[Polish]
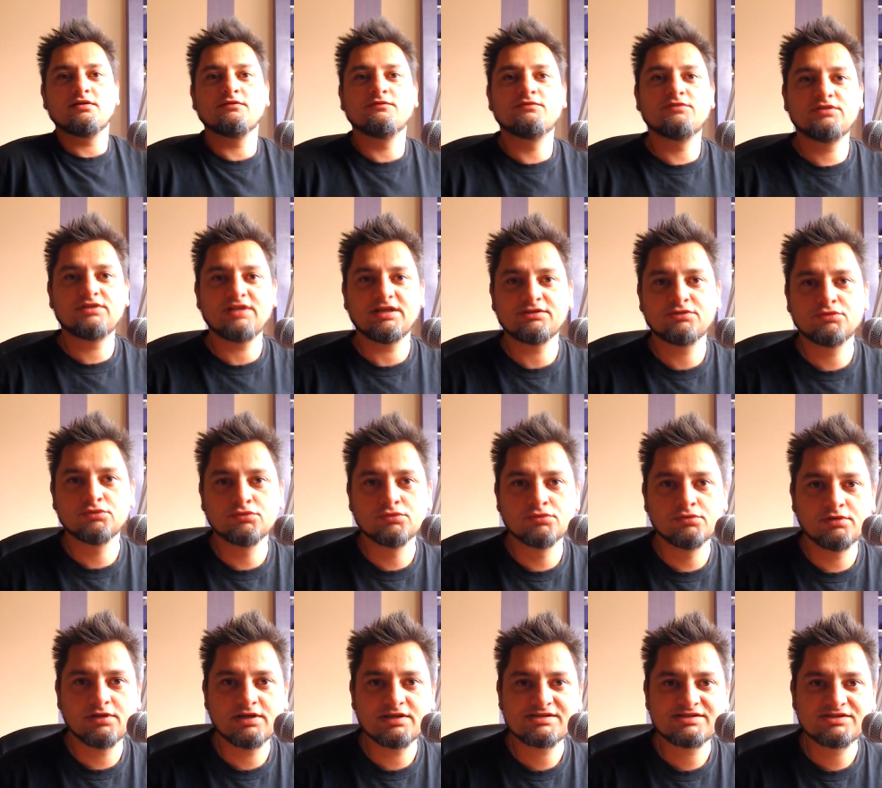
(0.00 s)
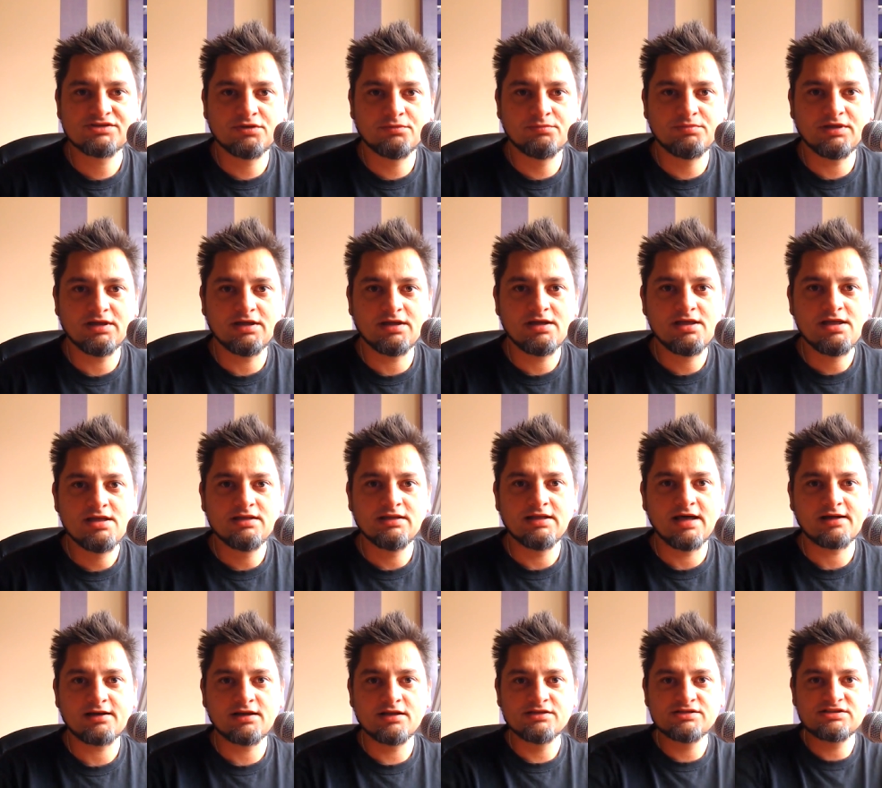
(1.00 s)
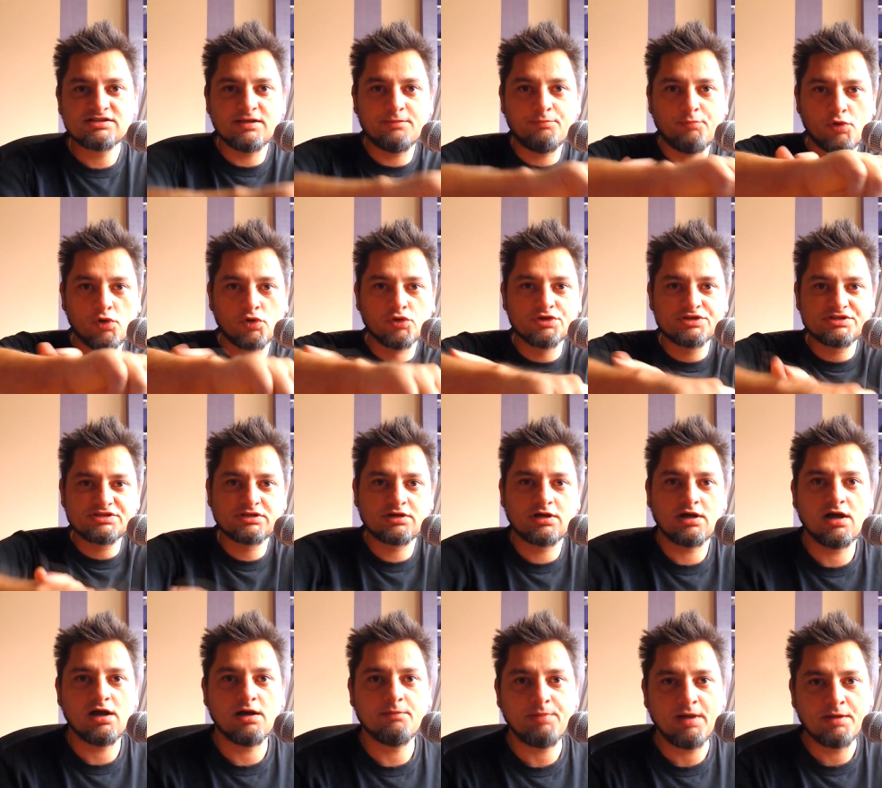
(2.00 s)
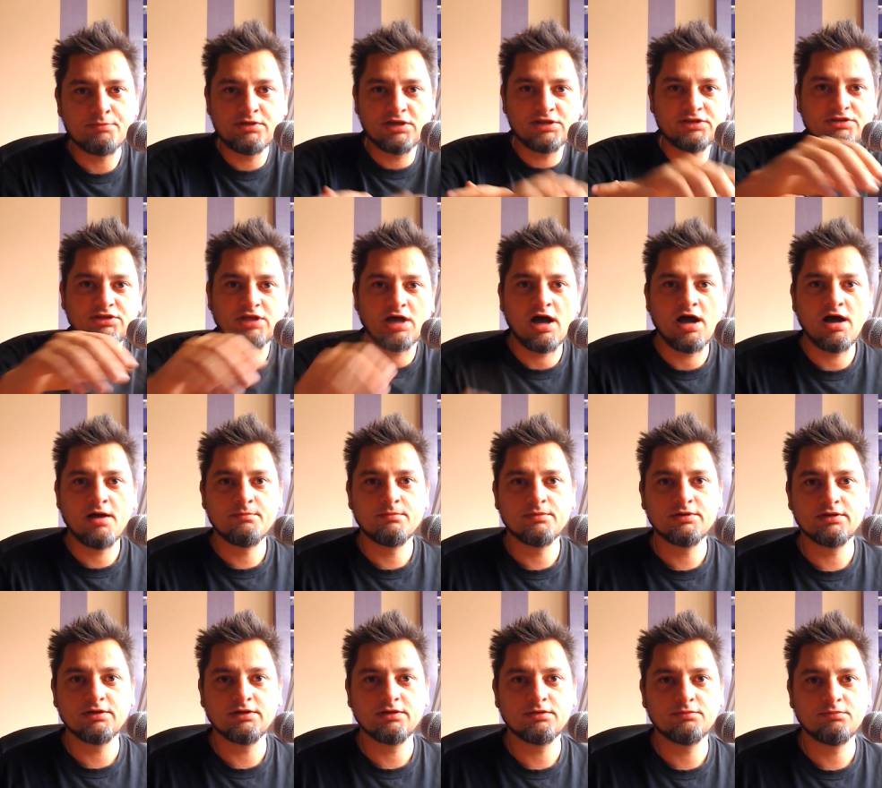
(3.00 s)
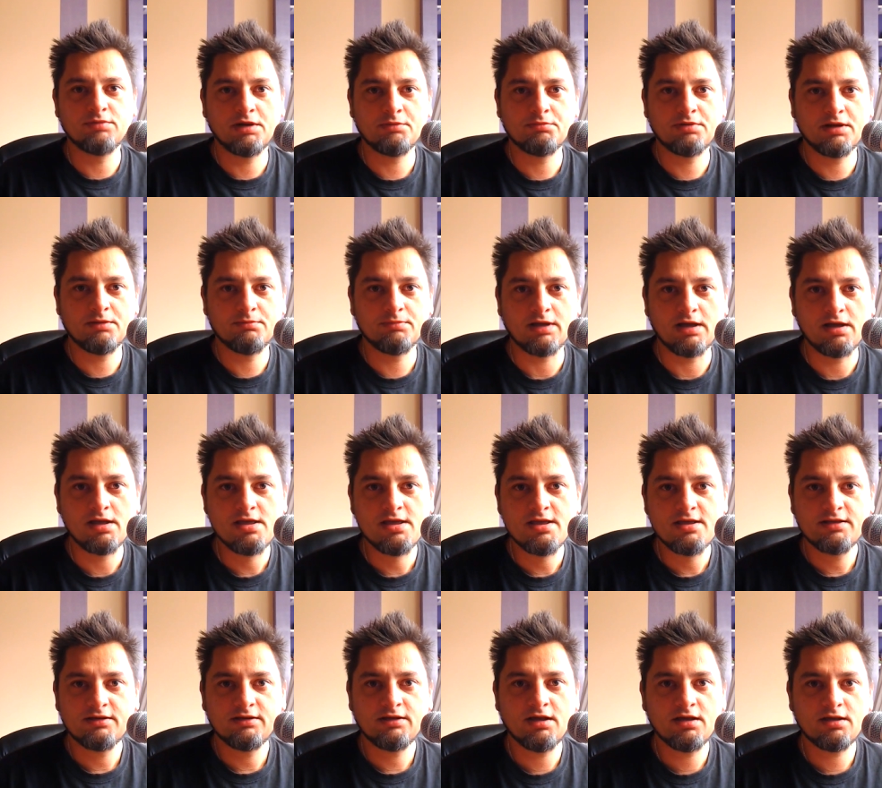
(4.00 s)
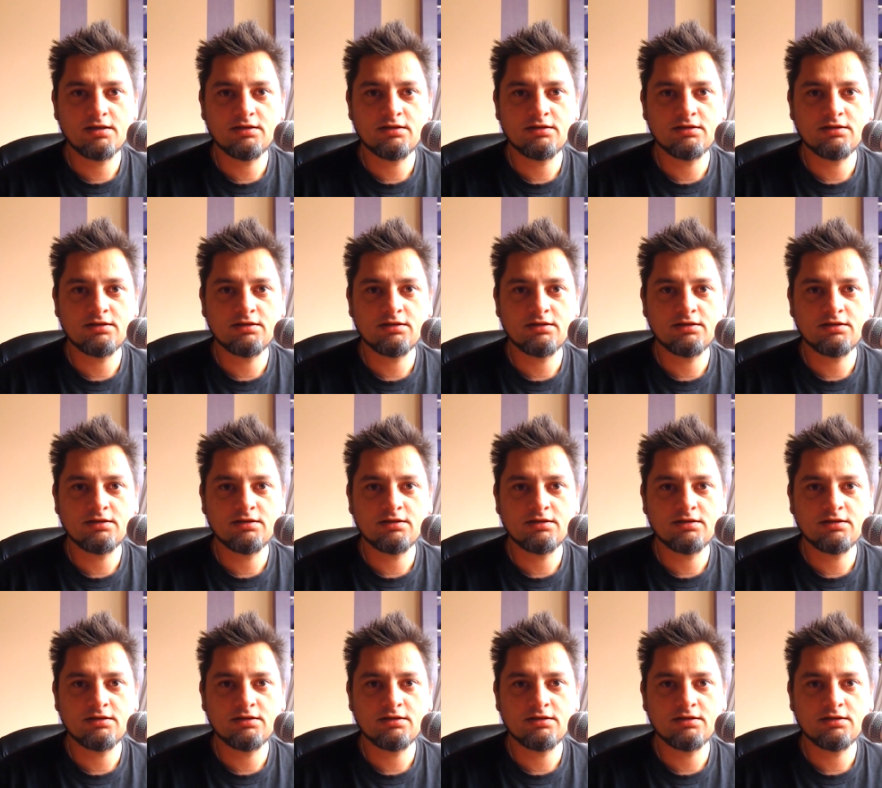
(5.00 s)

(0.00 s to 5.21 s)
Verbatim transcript: wytatuje sobie na ręce Polska, pamiętamy, bla, bla, bla, nie?